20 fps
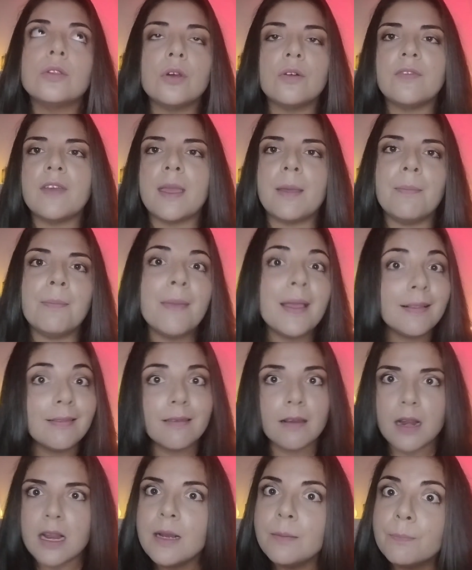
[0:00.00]
dove
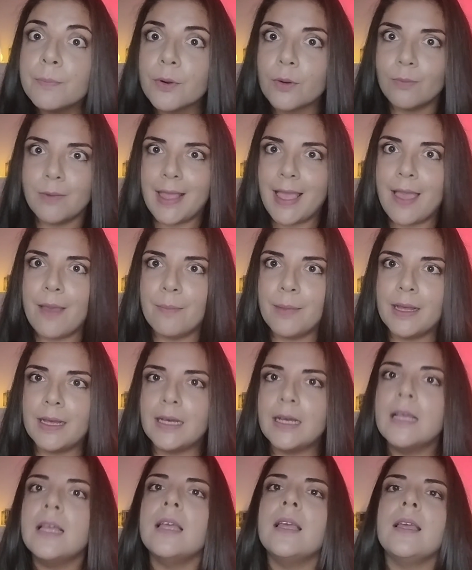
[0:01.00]
mettere il
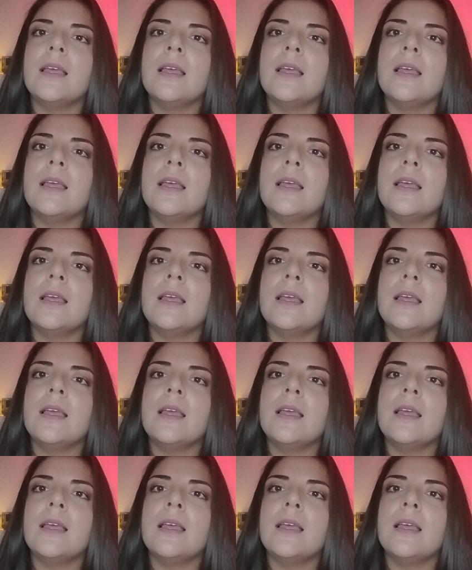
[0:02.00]
problema